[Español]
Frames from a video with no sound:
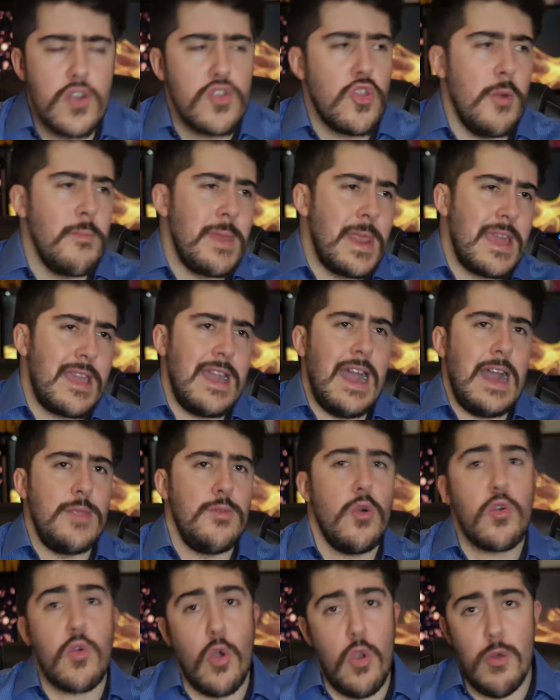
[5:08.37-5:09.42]

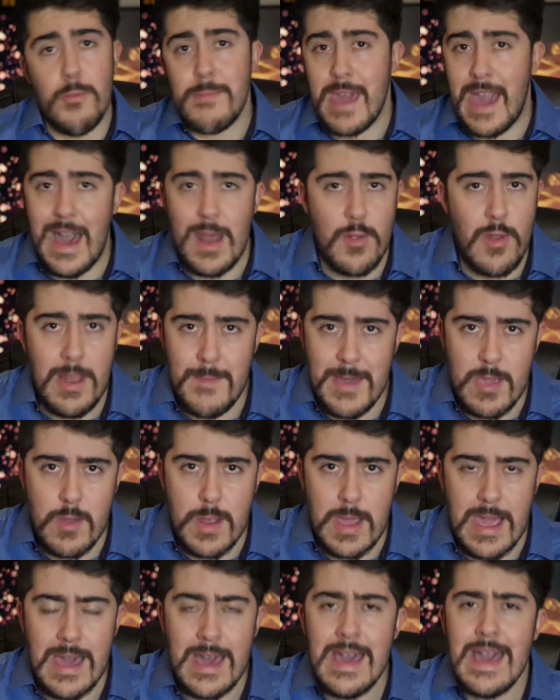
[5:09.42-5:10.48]
Dominicanos, colombianos, la
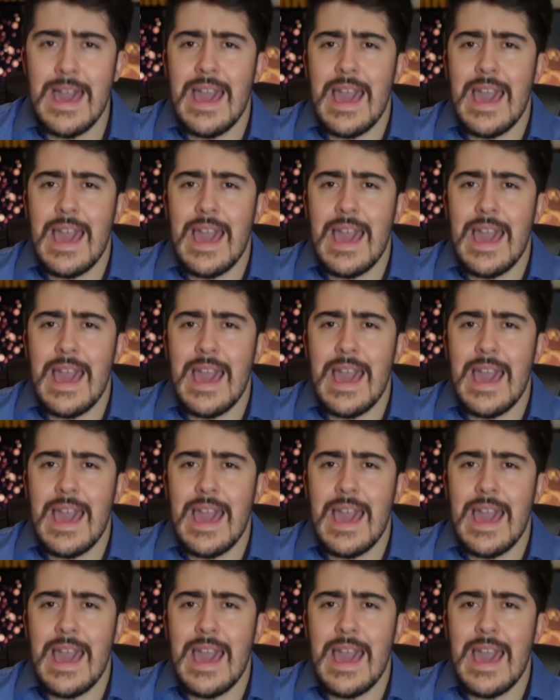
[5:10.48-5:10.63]
mayoría.